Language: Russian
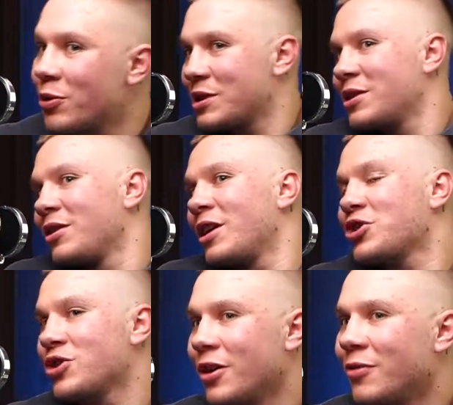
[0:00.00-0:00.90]
Просто на
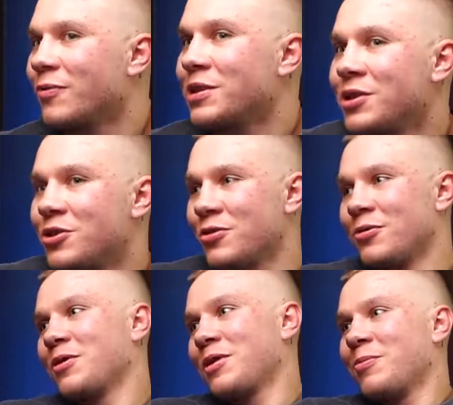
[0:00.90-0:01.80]
шару
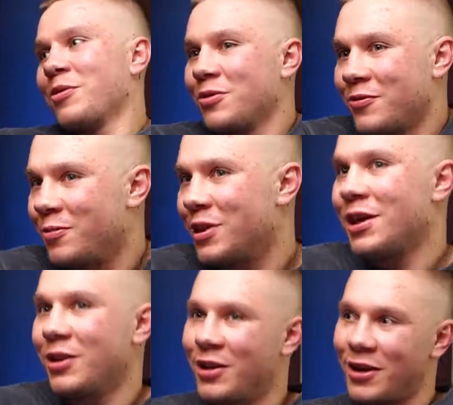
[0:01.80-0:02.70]
выскочило против
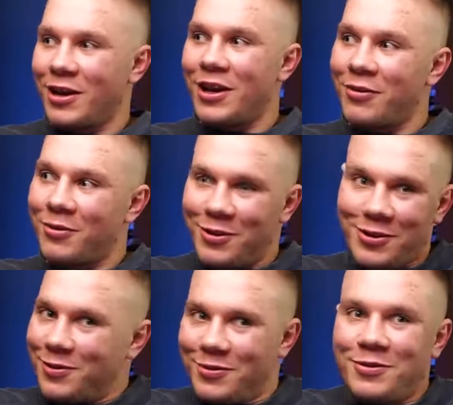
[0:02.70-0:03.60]
Михаила Кокляева.
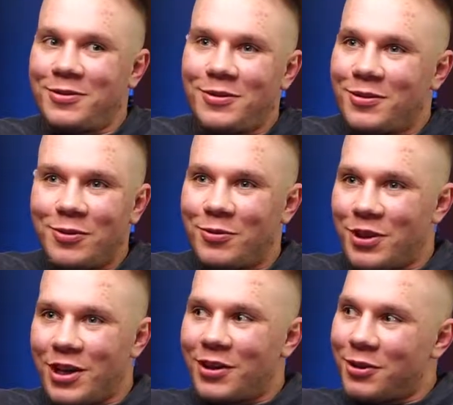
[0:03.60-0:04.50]
И ну, не
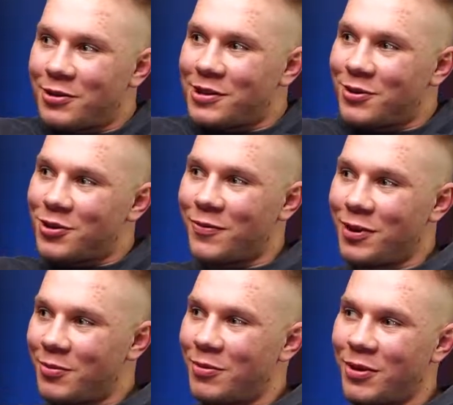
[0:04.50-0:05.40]
готовился, ничего
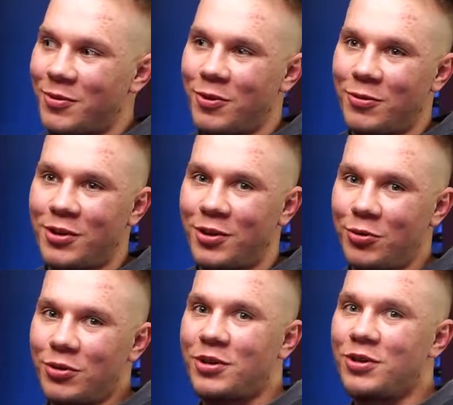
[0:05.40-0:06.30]
видно было, как бы у тебя
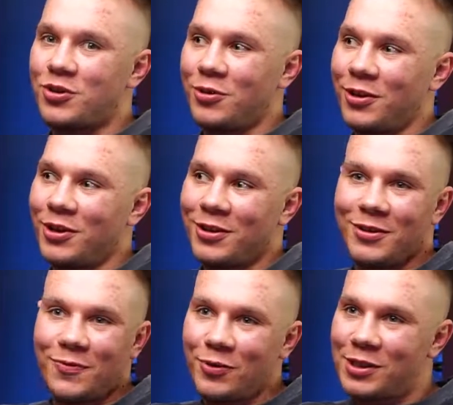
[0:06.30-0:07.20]
руки тяжелые,
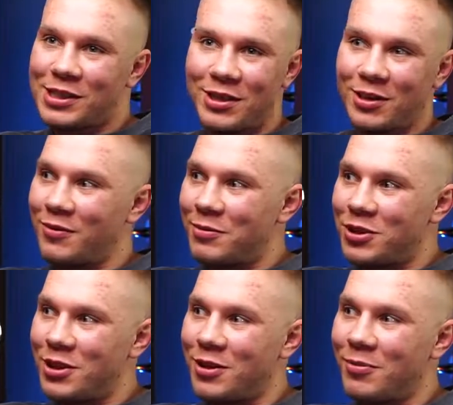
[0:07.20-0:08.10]
функционалки
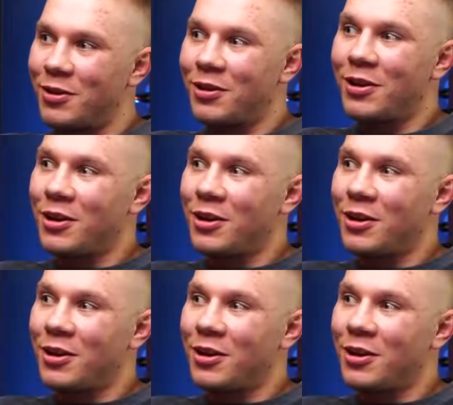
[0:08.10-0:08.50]
вообще не было.